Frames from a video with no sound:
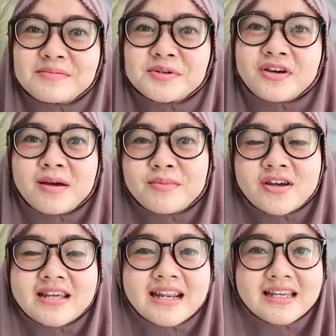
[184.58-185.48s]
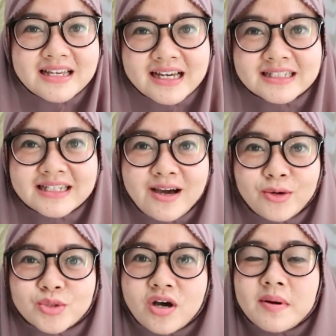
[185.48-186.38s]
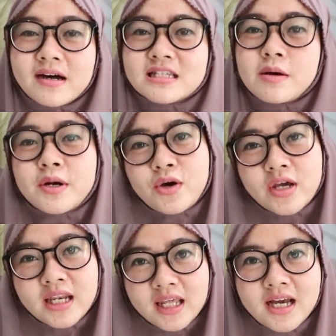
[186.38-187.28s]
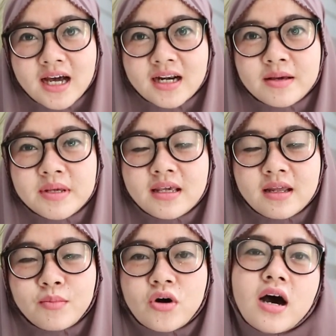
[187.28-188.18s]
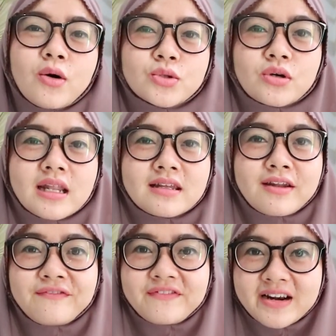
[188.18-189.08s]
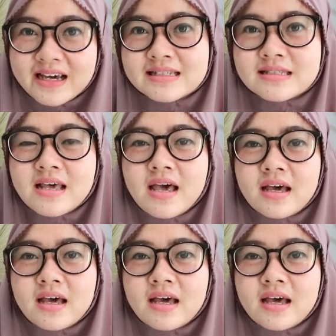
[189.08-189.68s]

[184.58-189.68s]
dia burger embroidery-nya jadi aku suka banget sama burger ini karena bikin muka aku tuh kelihatannya fresh